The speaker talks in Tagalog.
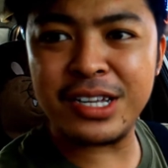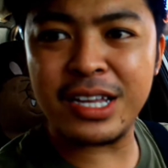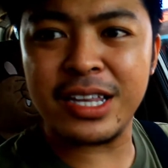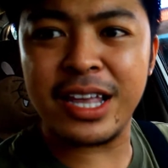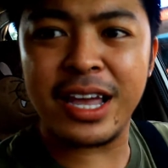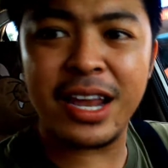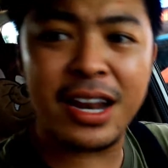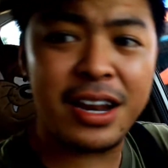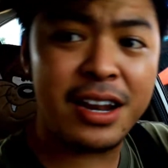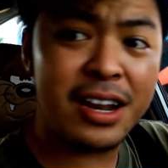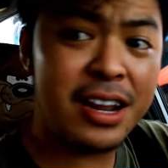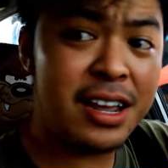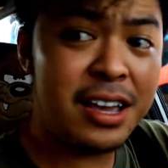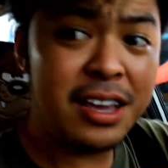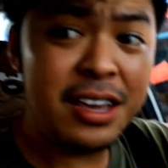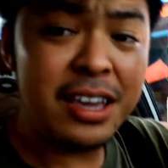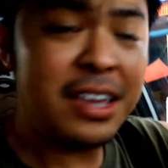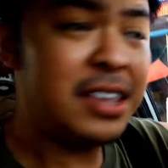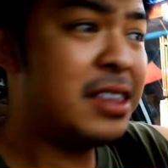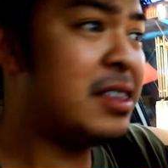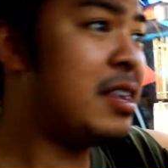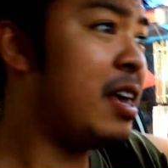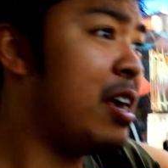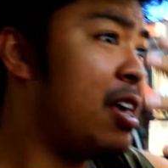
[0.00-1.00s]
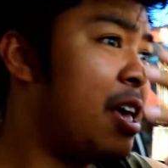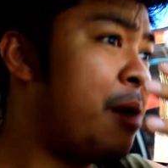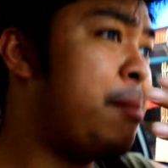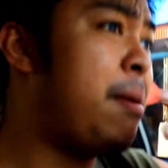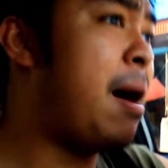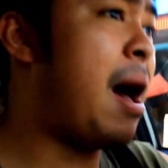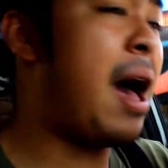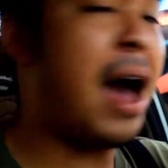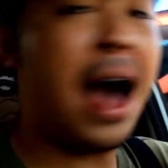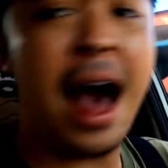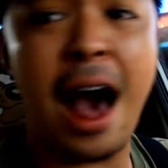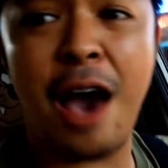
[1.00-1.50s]
siya dahil hindi niya
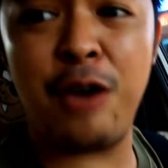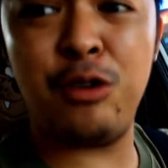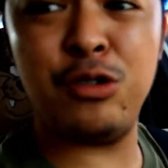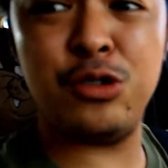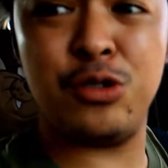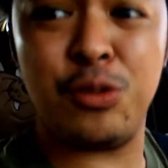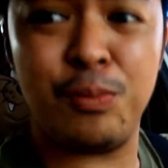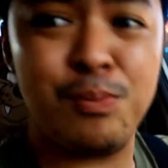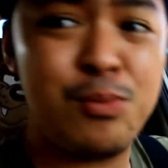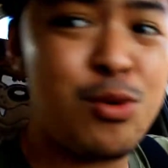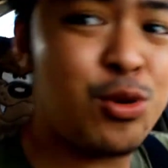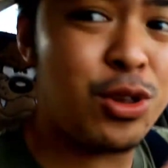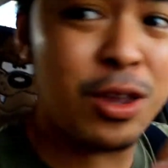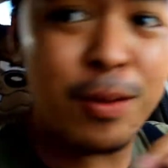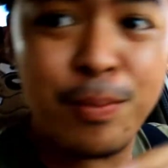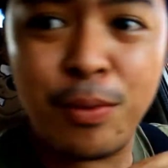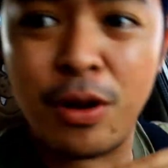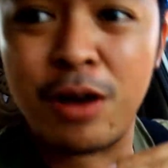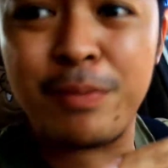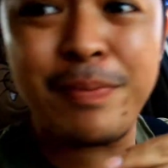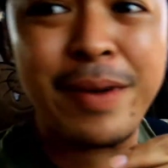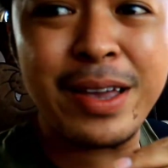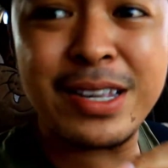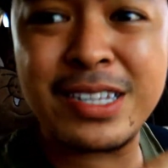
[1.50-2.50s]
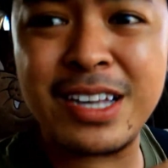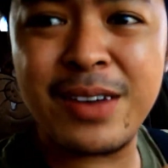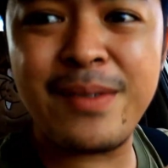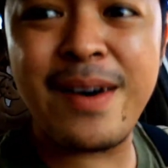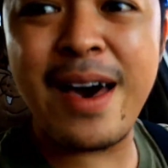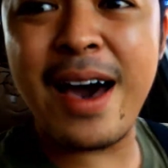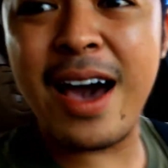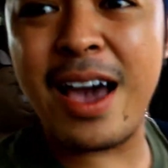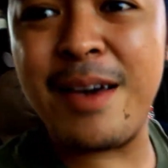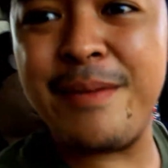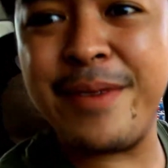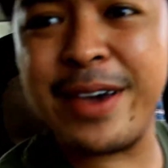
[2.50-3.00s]
maayos yung beautiful face niya
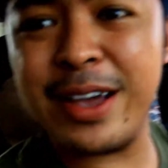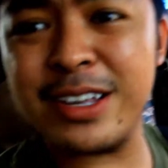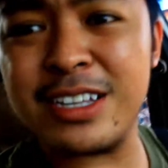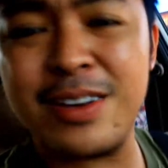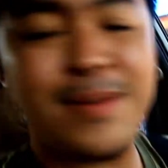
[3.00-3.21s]
mga kaibigan